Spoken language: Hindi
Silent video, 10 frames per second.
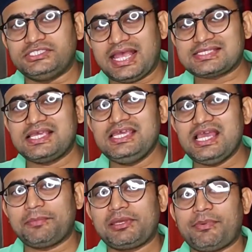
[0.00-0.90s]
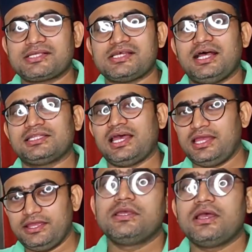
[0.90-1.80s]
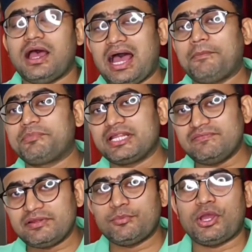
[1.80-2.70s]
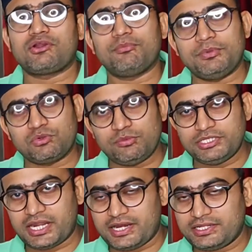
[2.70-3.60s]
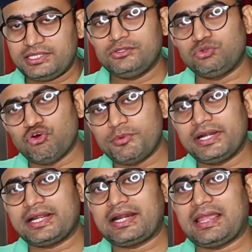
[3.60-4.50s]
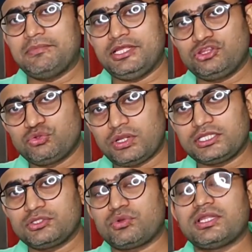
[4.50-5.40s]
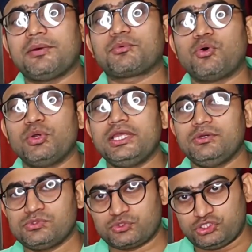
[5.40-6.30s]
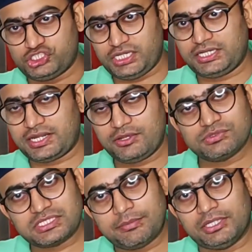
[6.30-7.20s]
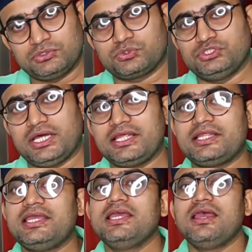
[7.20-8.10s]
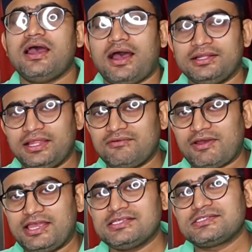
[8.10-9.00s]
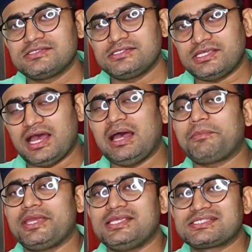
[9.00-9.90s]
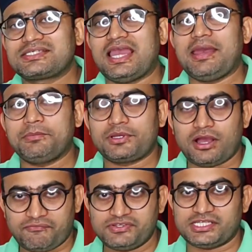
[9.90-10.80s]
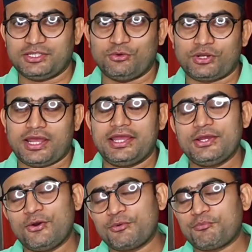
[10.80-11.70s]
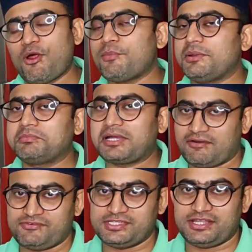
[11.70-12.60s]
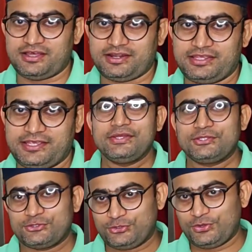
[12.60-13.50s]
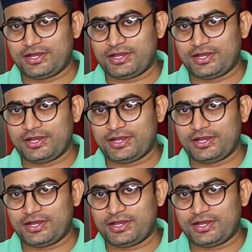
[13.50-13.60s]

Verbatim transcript: जैसे ही आपके पास आता है आप डिलीवरी बॉय को बिल्कुल भी जाने ना दें दो मिनट का टाइम ले तुरंत के तुरंत आप खोलें उसको चेक करें उसके बाद उसको जाने दें अदरवाइज यहाँ पे स्कैम काफ़ी ज़्यादा हो रहा है और प्रॉब्लम काफ़ी ज़्यादा आ रही है तो